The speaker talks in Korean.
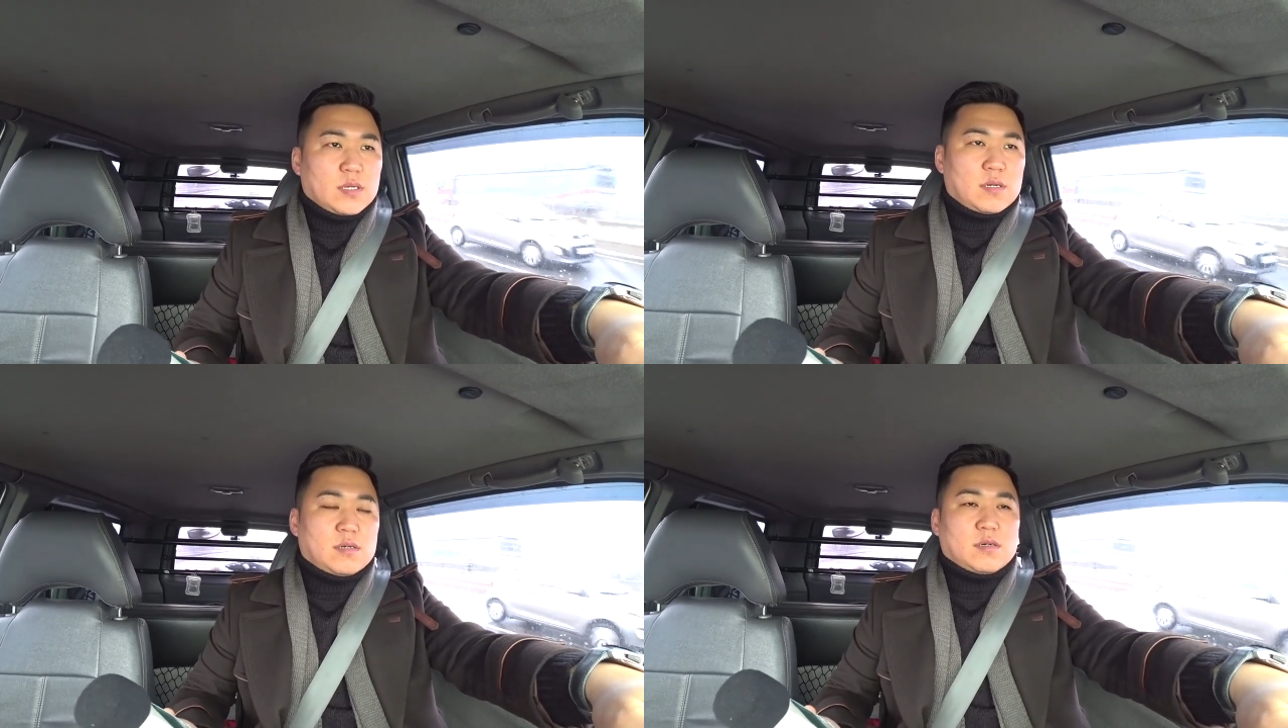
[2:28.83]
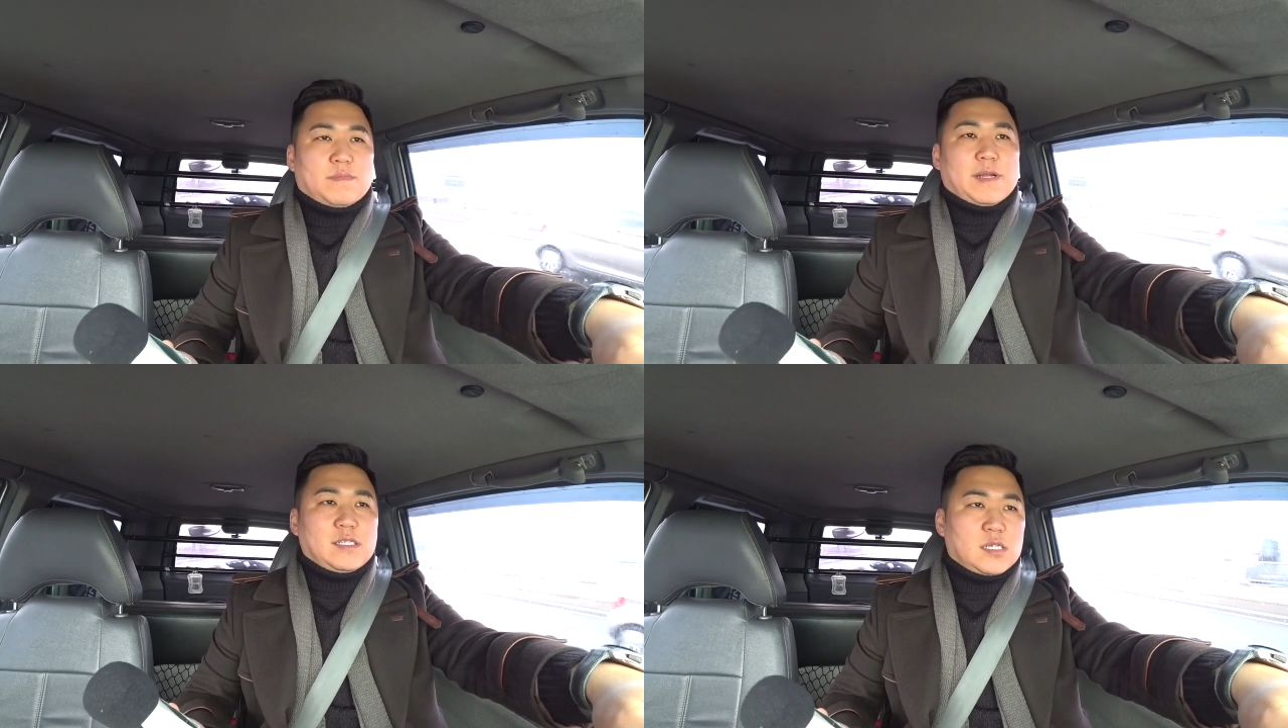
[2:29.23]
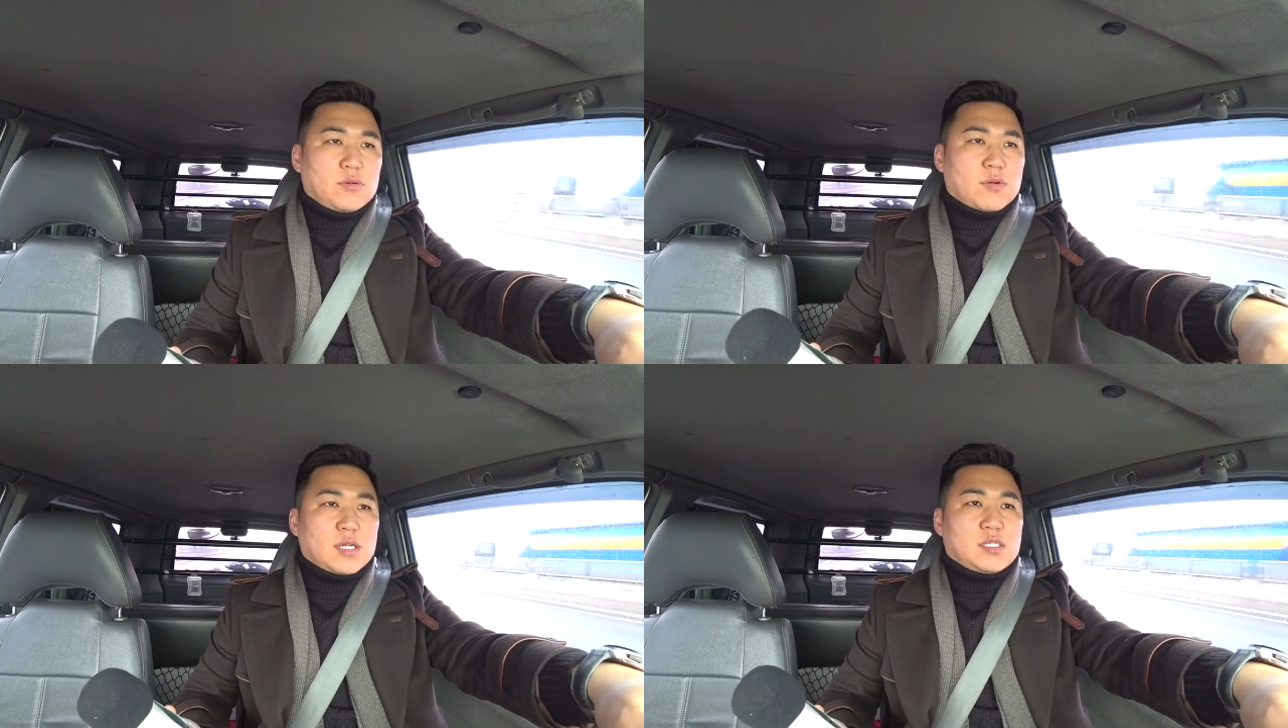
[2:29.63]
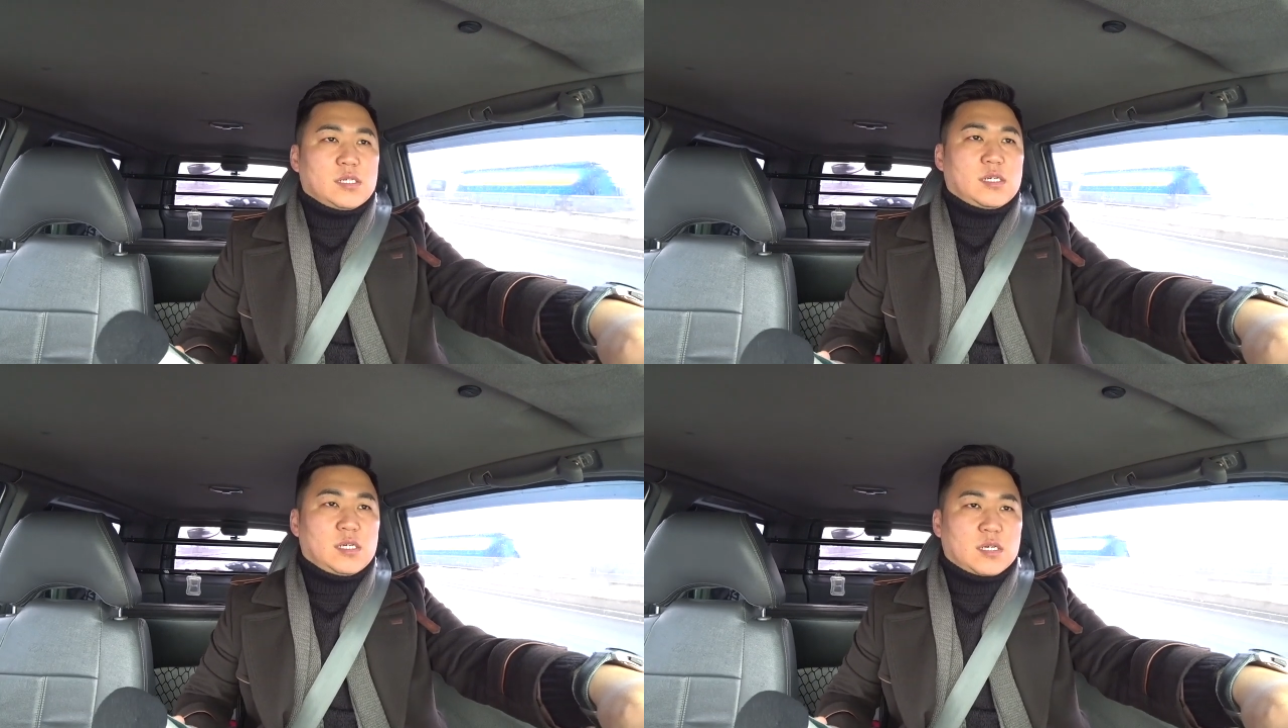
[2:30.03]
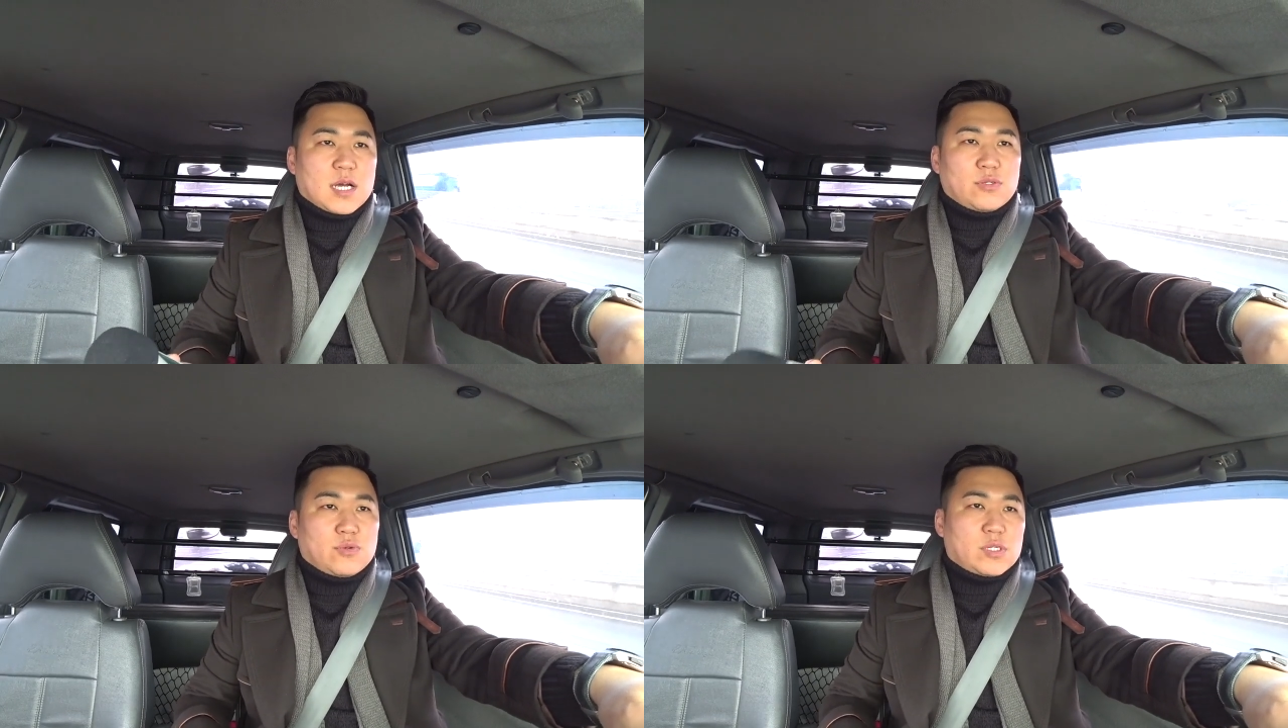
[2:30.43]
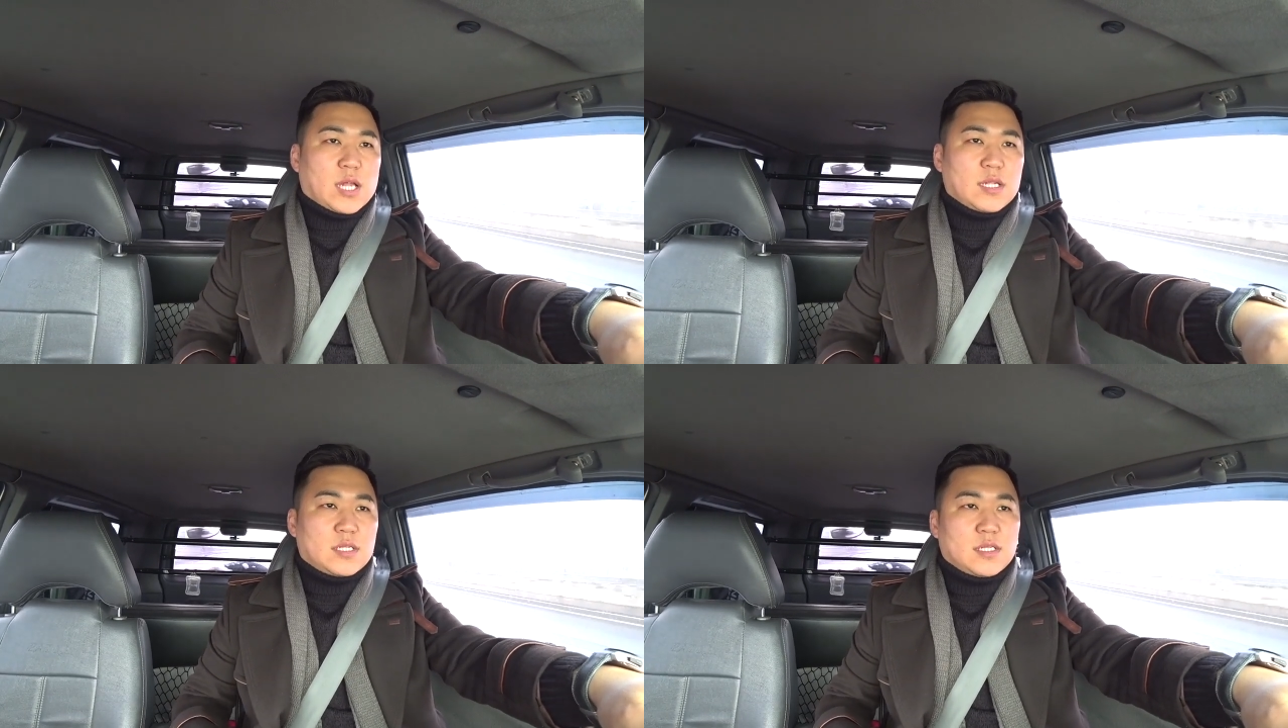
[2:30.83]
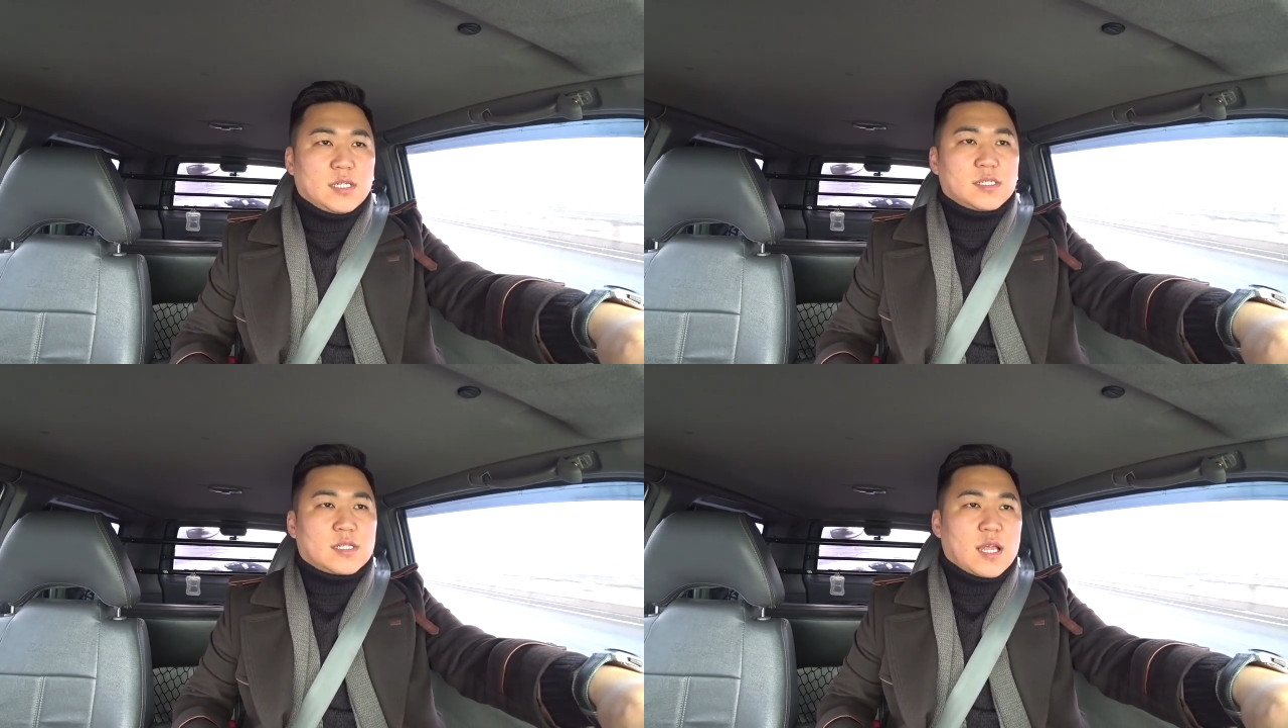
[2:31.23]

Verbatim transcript: 어, 80km까지 가속이 됐을